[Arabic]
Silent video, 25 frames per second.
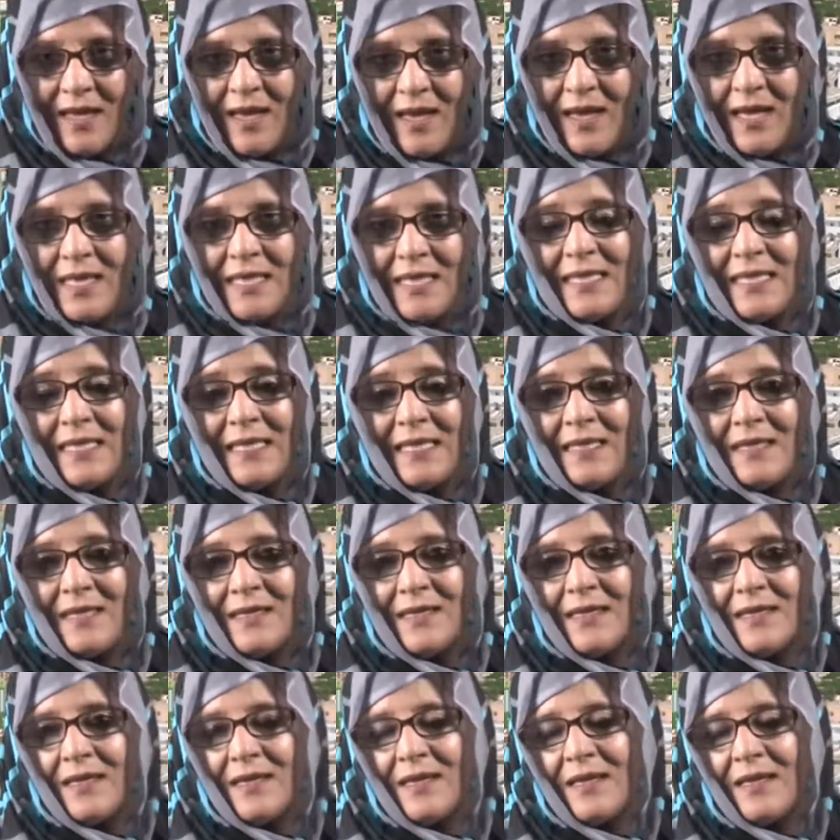لي
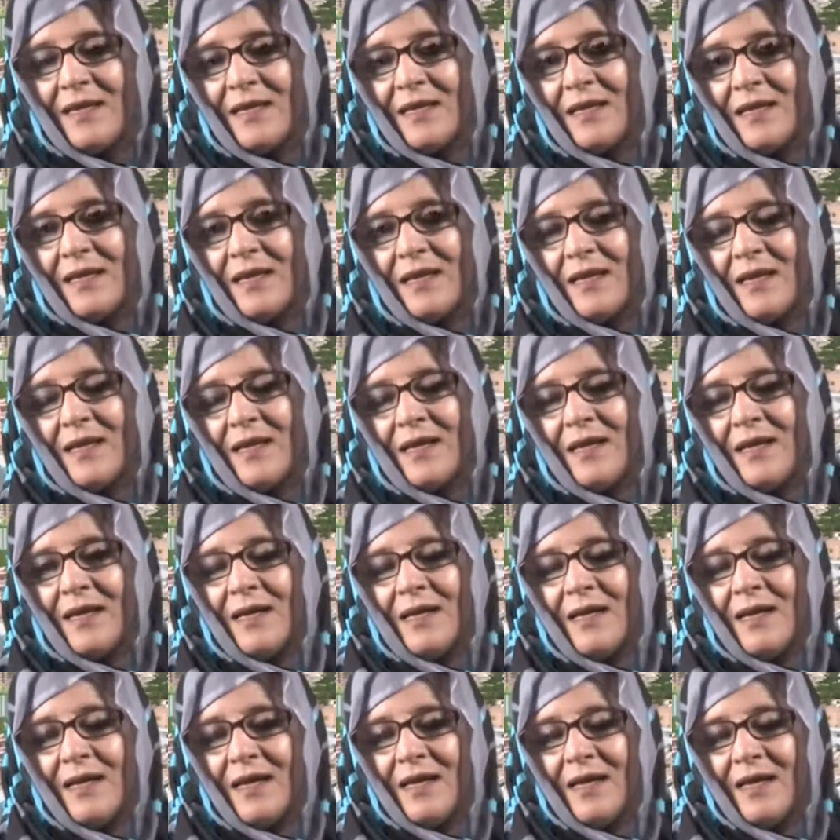
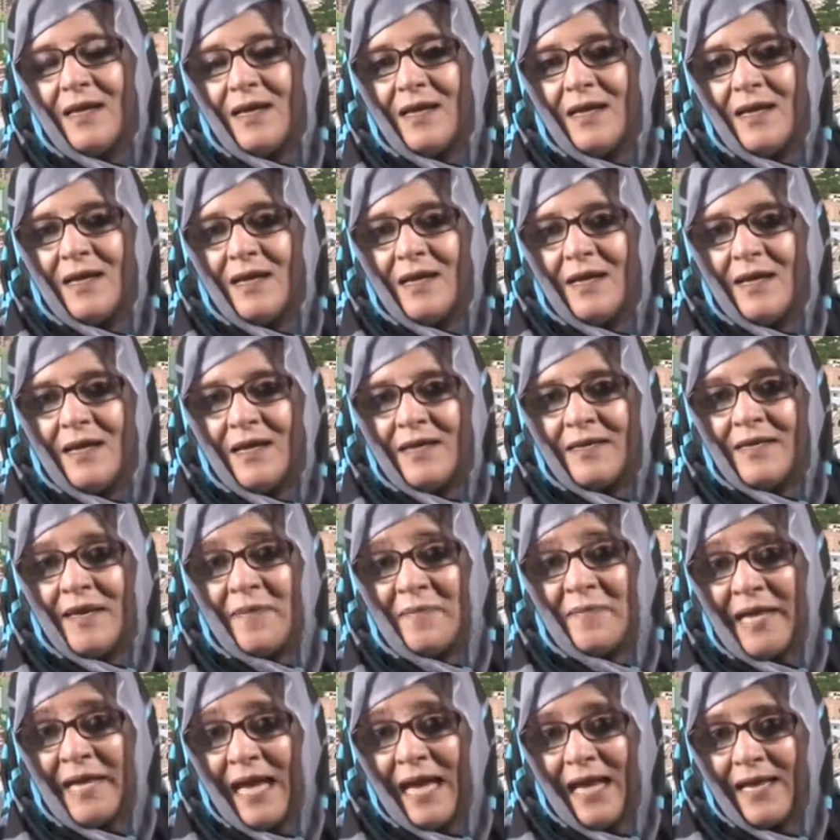آه،
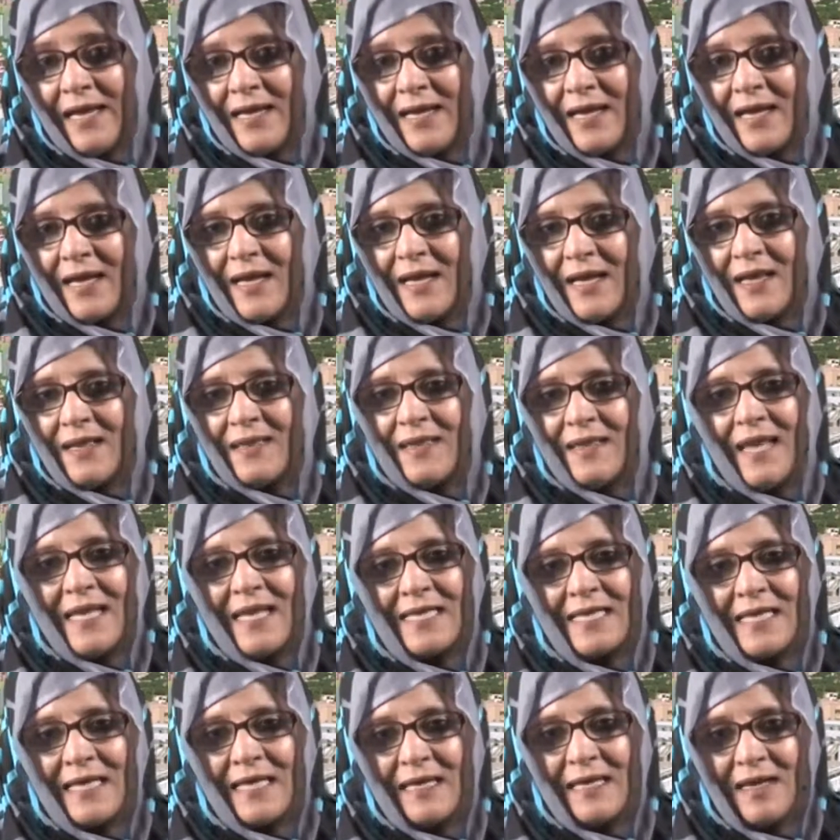يمنحنا
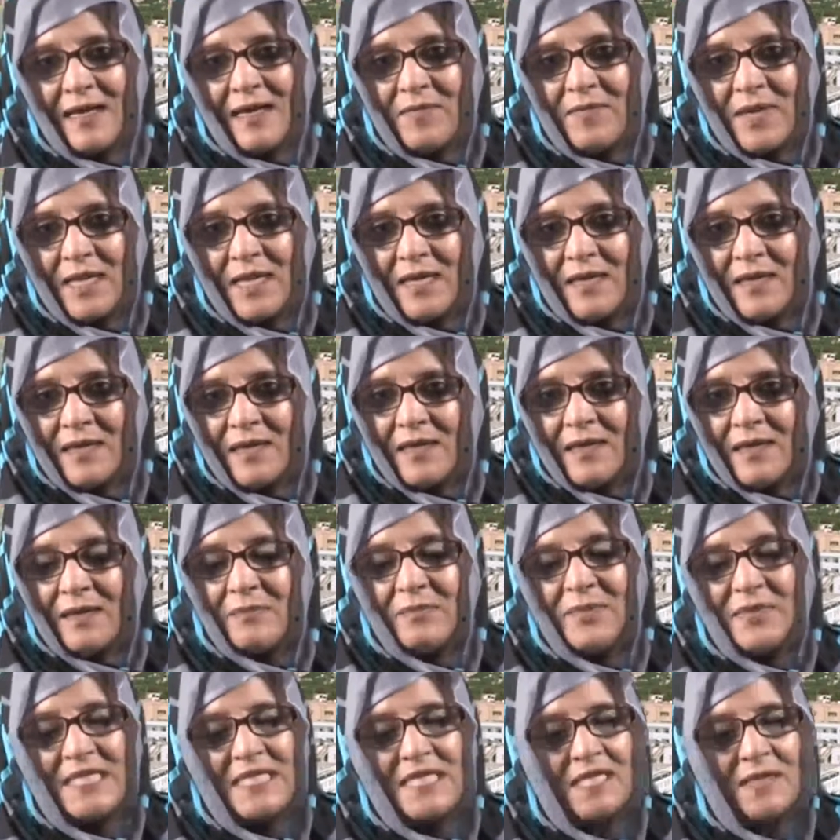ذلك الأمل
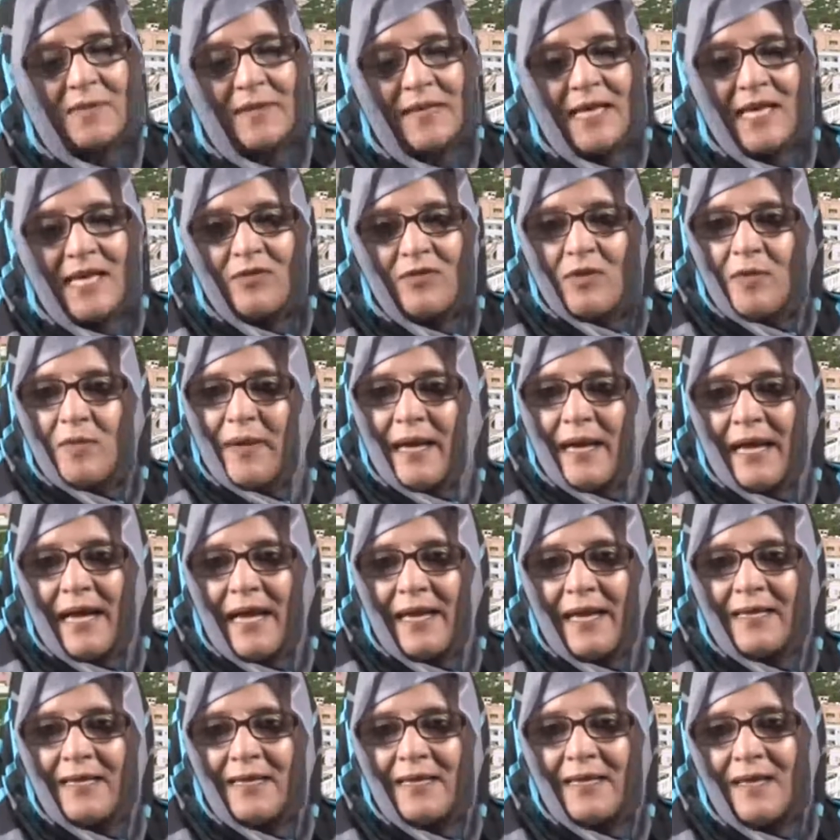بالاستمرار
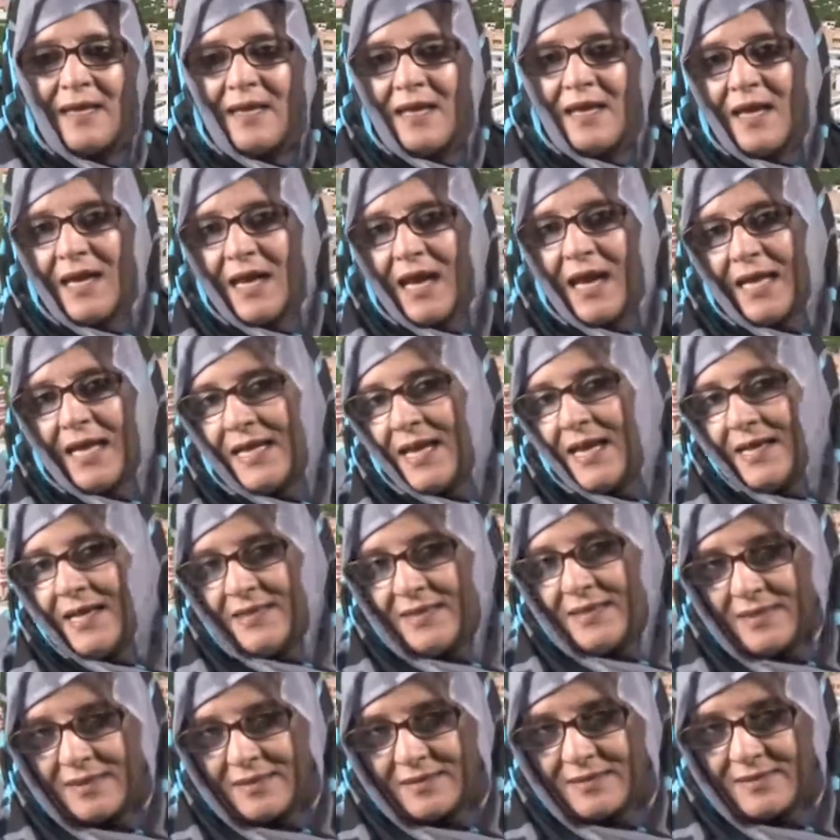والبقاء على هذه
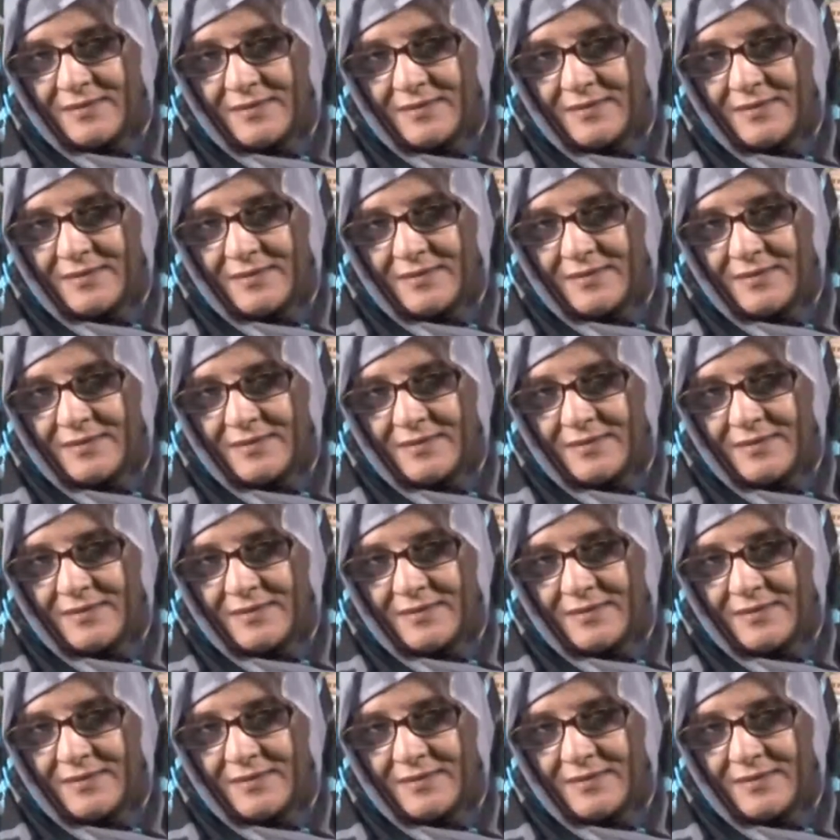الأرض